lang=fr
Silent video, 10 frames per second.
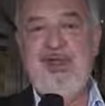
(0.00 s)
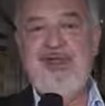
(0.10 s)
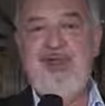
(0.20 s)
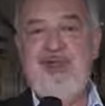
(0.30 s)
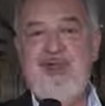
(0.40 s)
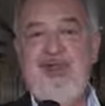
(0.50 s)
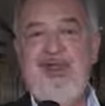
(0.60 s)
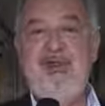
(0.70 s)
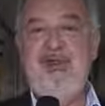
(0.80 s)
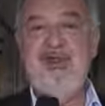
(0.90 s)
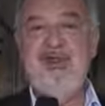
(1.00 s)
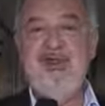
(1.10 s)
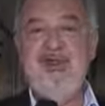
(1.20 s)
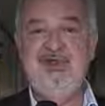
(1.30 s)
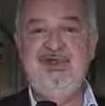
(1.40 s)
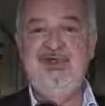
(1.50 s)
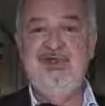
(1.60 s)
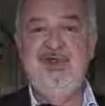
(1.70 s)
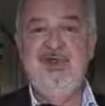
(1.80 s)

l'Institut des neurosciences